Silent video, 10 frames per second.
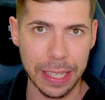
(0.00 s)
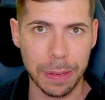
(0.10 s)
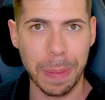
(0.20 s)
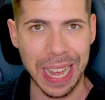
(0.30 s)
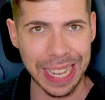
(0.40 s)

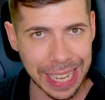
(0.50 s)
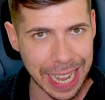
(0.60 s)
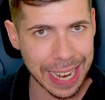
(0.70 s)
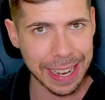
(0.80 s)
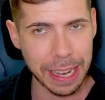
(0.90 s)

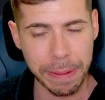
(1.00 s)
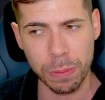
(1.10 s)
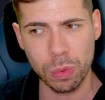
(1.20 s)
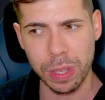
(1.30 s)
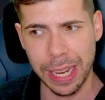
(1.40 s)
bancaria a nivel
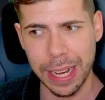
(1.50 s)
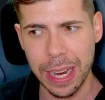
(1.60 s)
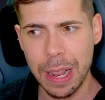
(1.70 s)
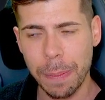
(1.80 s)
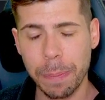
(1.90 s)
mundial,
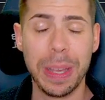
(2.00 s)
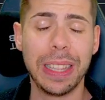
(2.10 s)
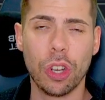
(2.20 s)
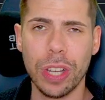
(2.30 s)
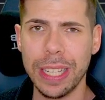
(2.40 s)
Bitcoin